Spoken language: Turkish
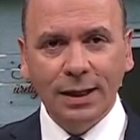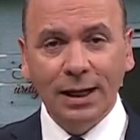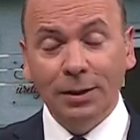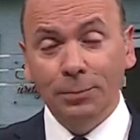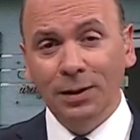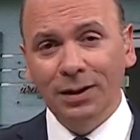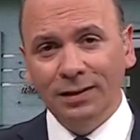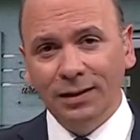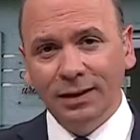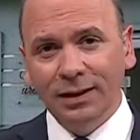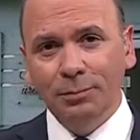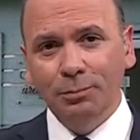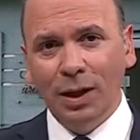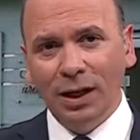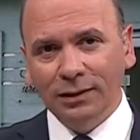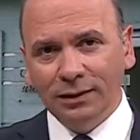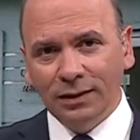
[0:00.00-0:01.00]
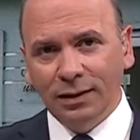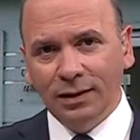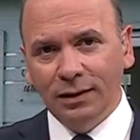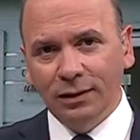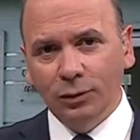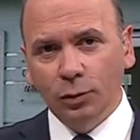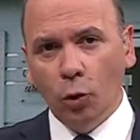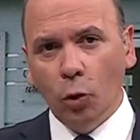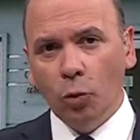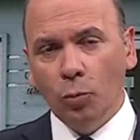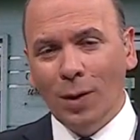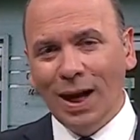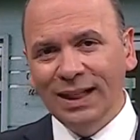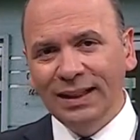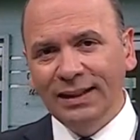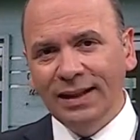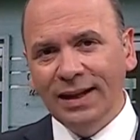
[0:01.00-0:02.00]
ekmekteki bakterinin
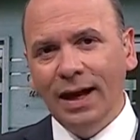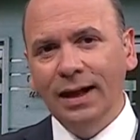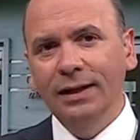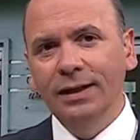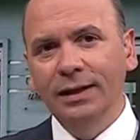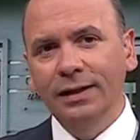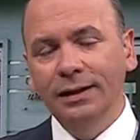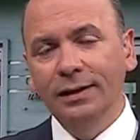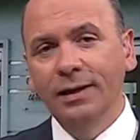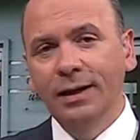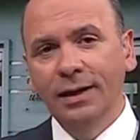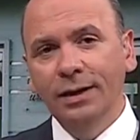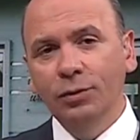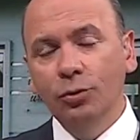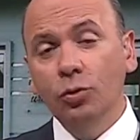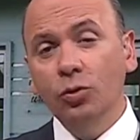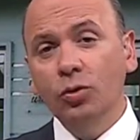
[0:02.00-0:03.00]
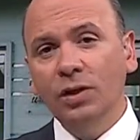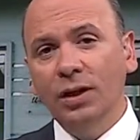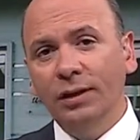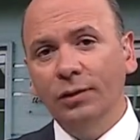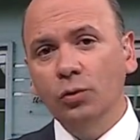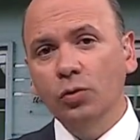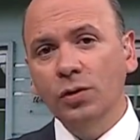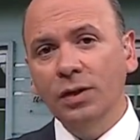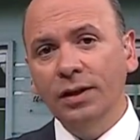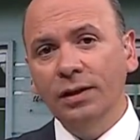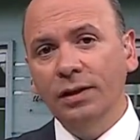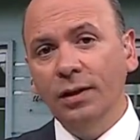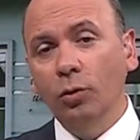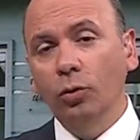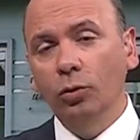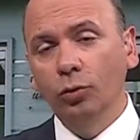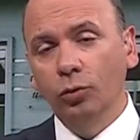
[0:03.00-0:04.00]
normal değerlerinin 100 kat
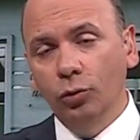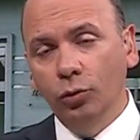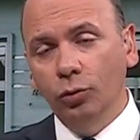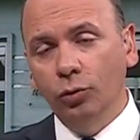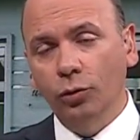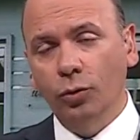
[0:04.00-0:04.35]
üzerinde olduğunu